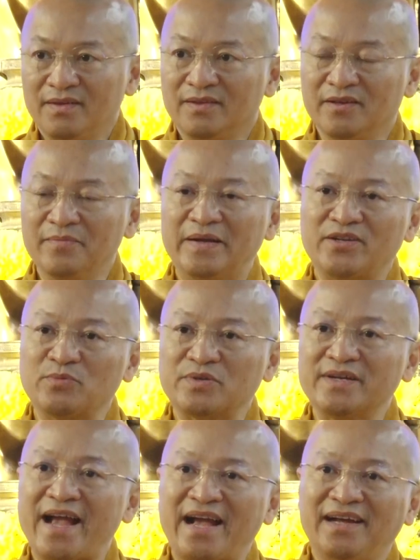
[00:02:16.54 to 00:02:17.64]
chữ minh trong
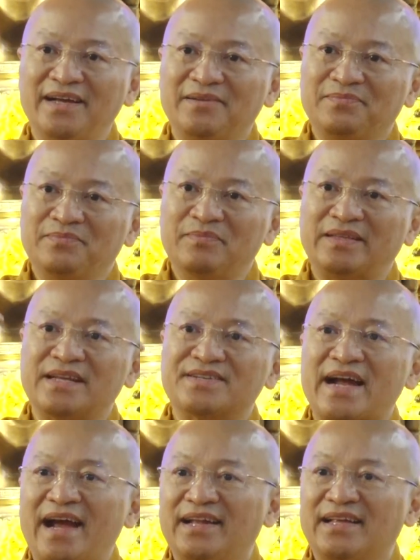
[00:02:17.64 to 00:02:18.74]
chữ hán á, bên tay
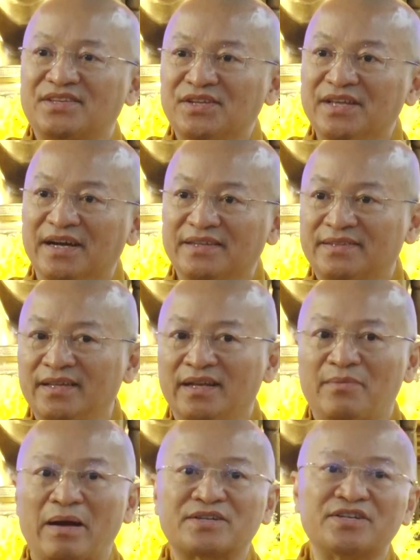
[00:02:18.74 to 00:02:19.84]
trái là chữ nhật tức
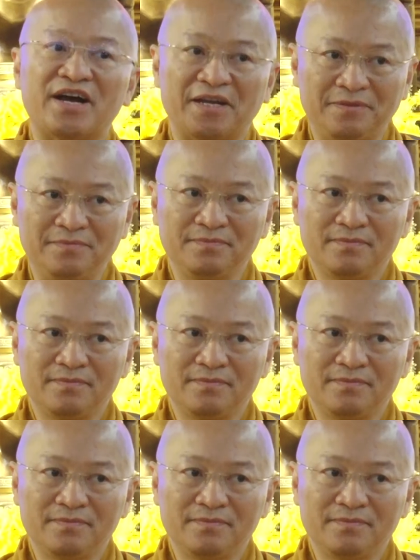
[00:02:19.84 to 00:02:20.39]
là mặt trời